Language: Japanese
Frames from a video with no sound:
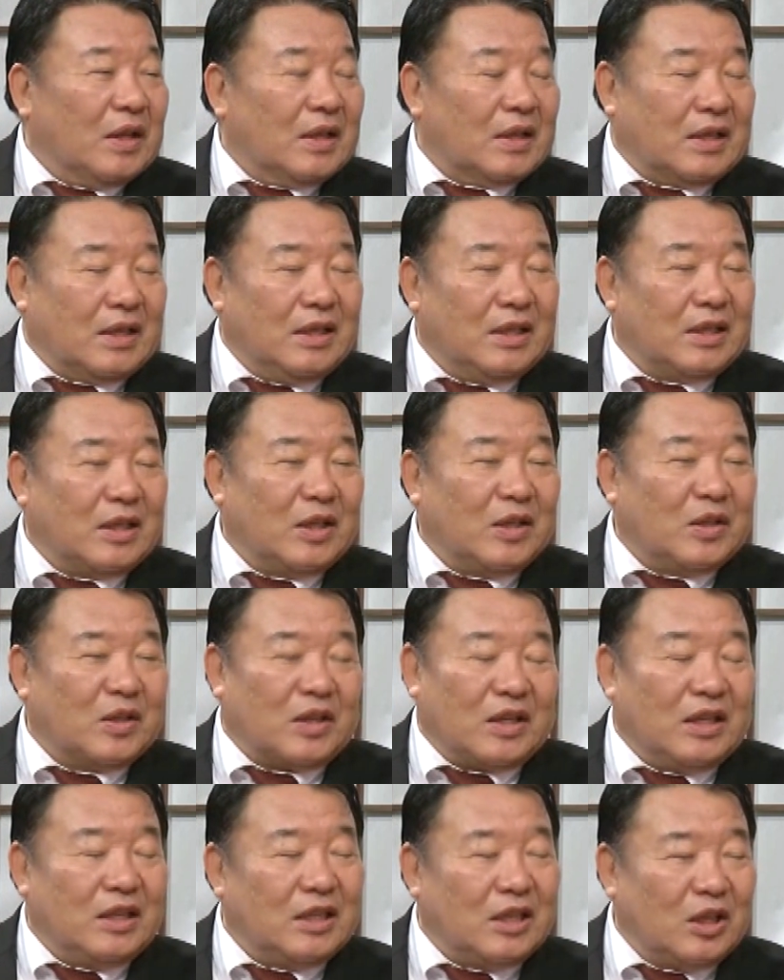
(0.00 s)
謹慎
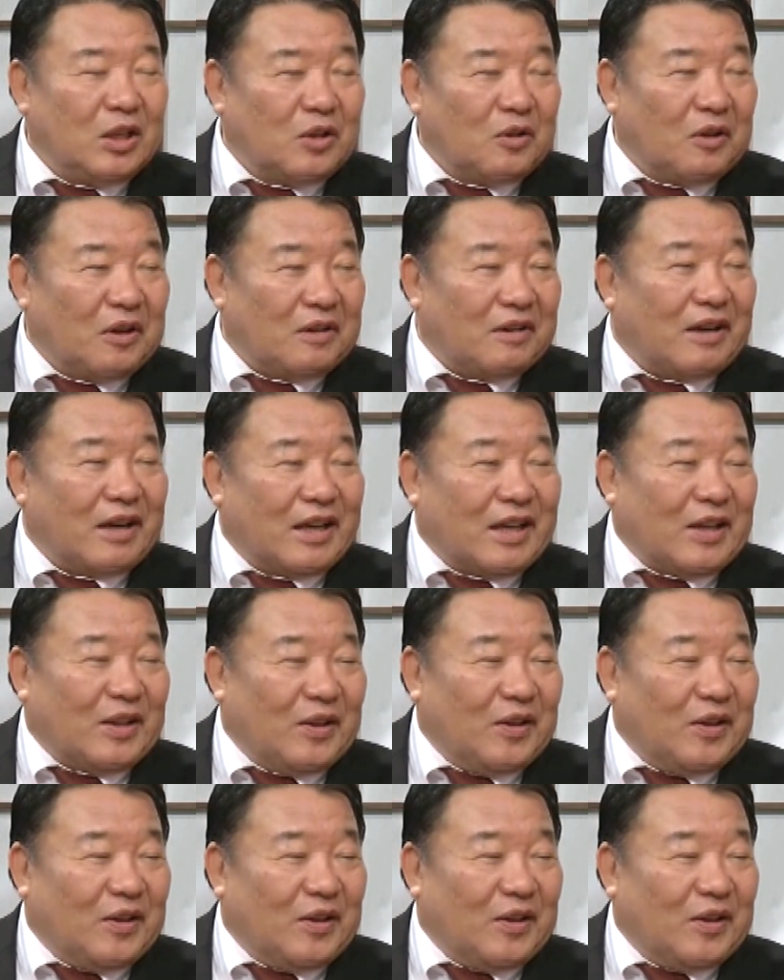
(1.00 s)
謹慎とは言わないけど